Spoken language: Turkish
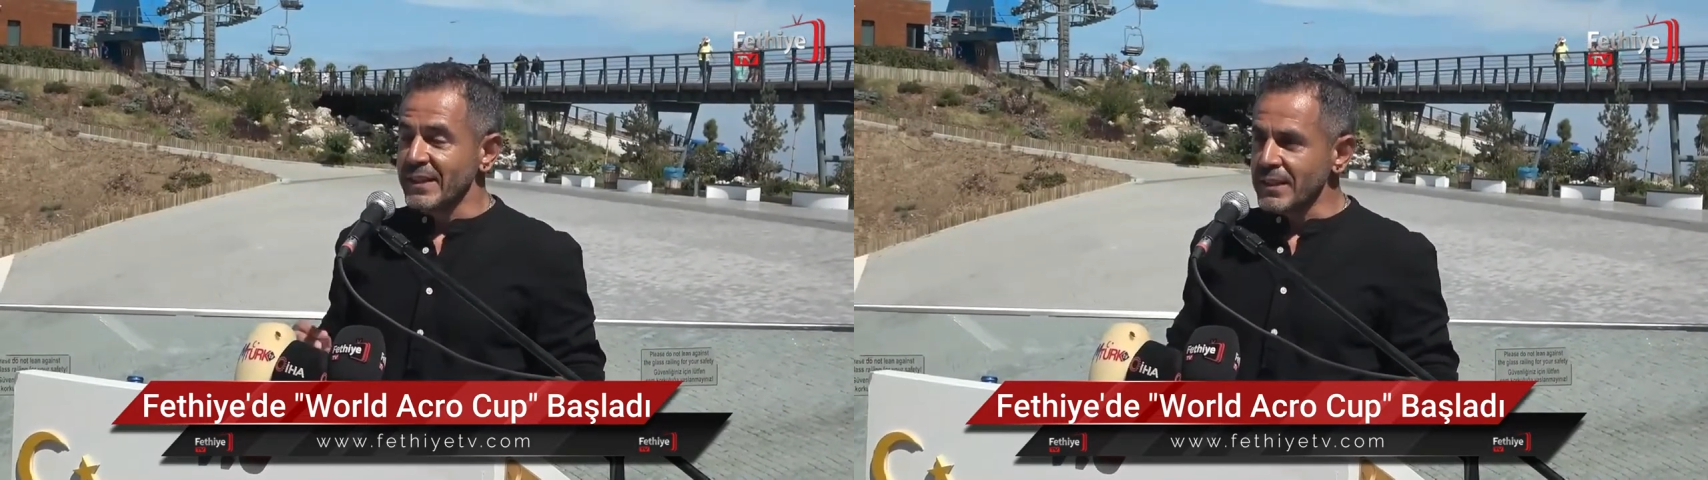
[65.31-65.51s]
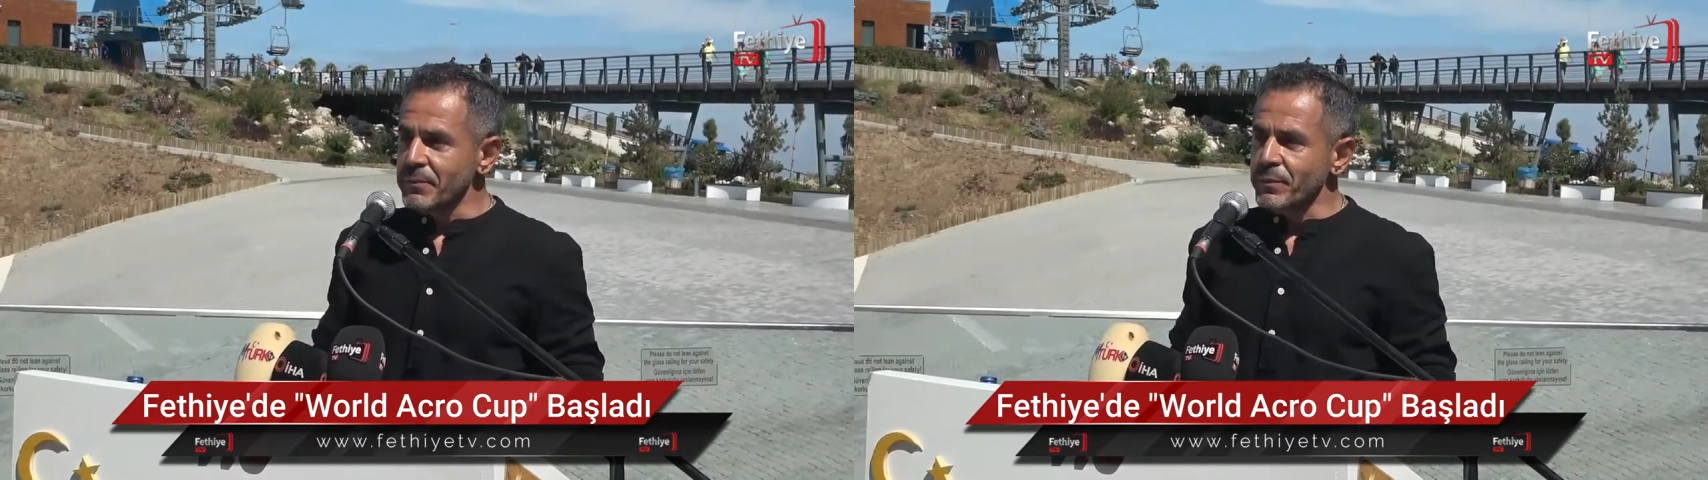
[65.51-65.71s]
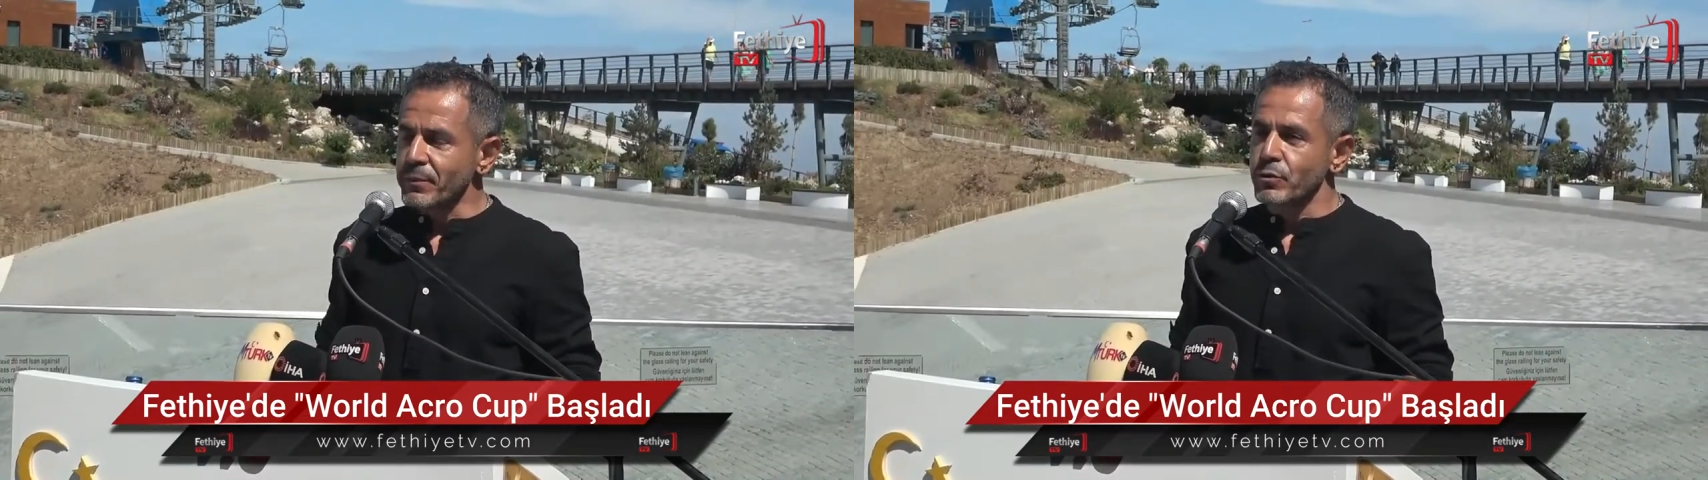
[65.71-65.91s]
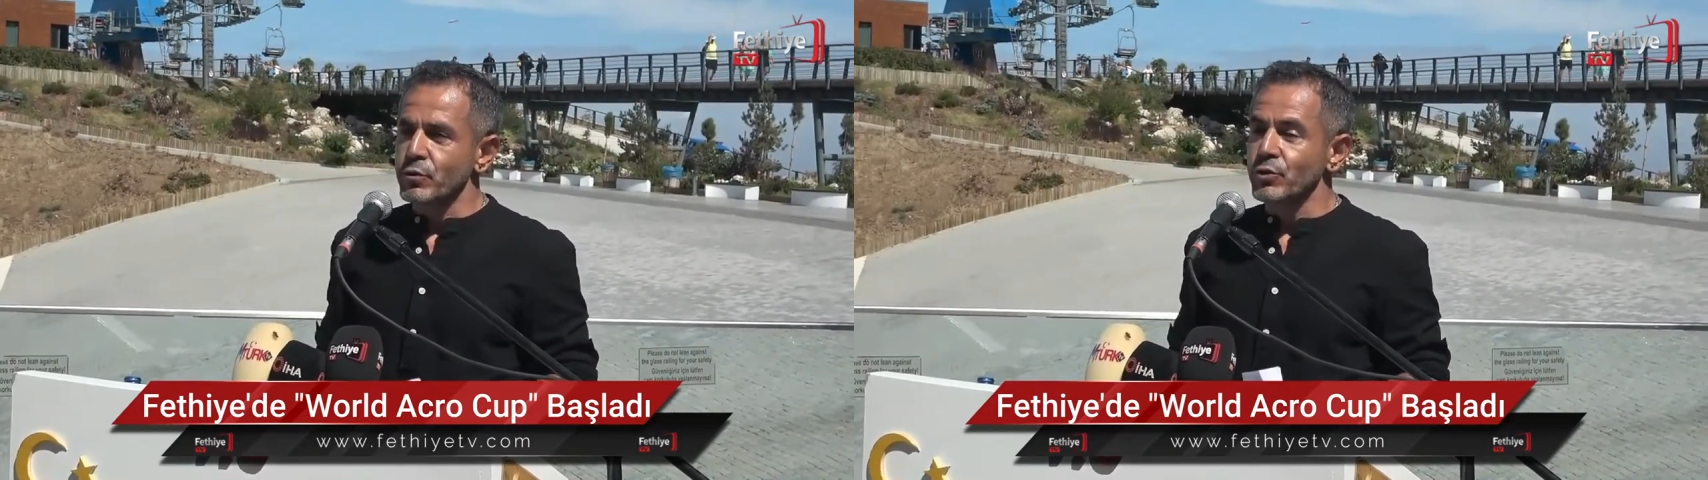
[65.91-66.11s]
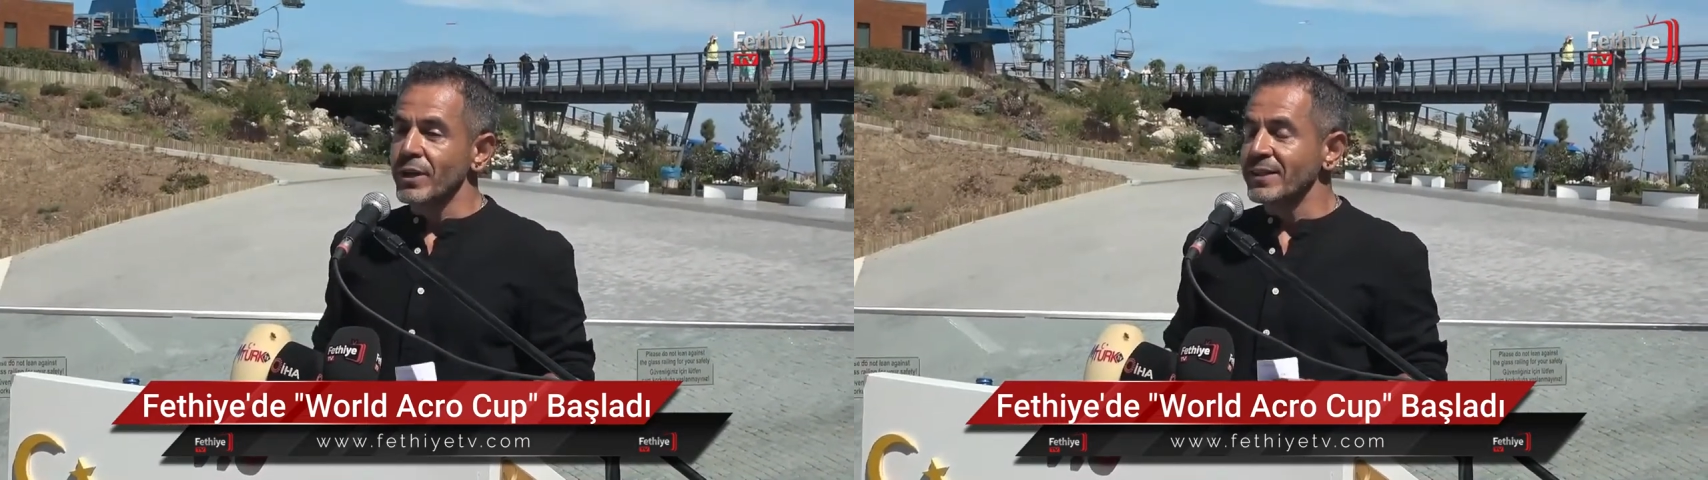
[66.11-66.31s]
girip
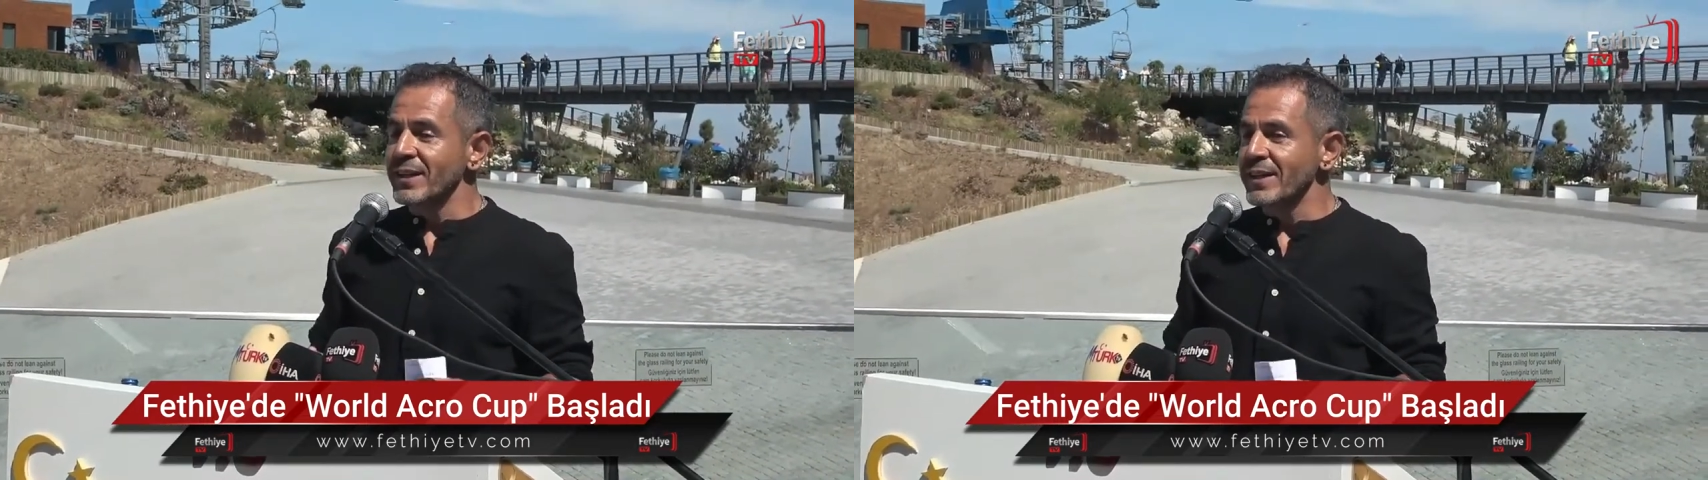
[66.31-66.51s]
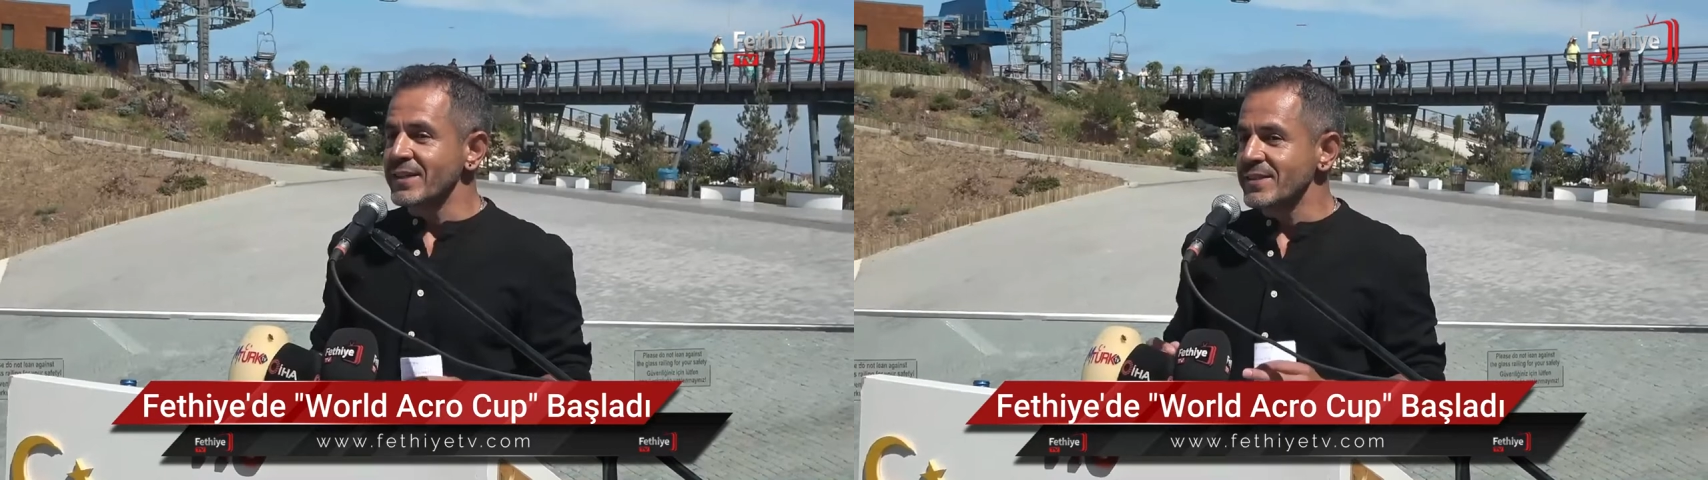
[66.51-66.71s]
dünyada